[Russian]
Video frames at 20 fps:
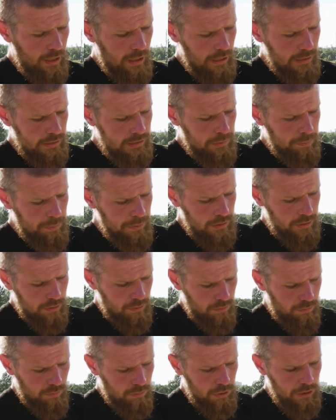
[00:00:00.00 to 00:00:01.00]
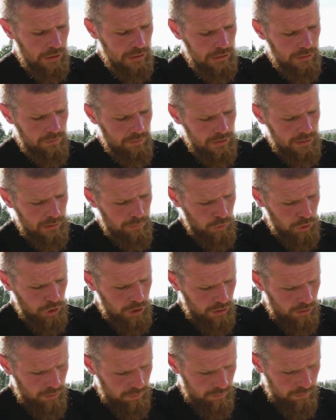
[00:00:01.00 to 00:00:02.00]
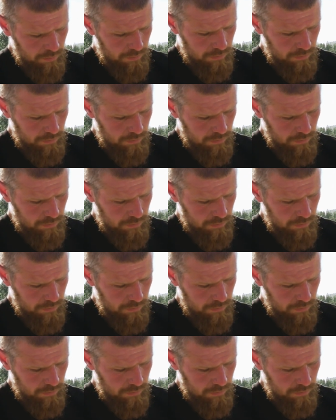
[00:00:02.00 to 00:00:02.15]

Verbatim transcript: отцепить вот эти два замочка